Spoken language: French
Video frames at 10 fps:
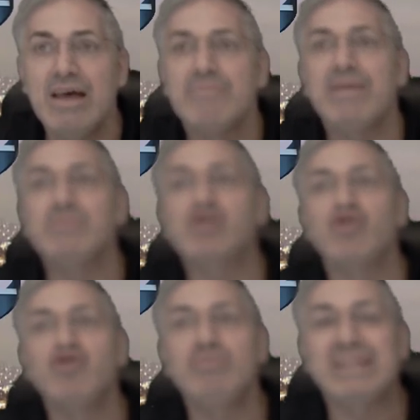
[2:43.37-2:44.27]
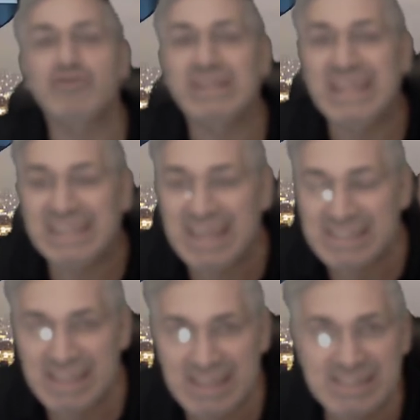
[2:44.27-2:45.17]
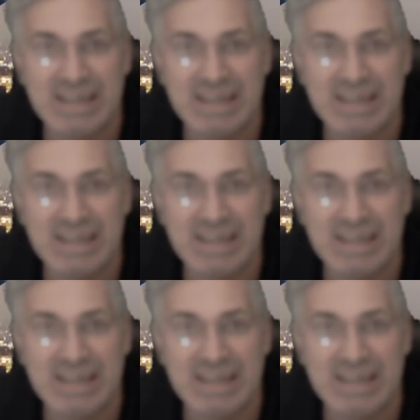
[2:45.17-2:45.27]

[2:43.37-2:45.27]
même si on nous met toutes les taxes et les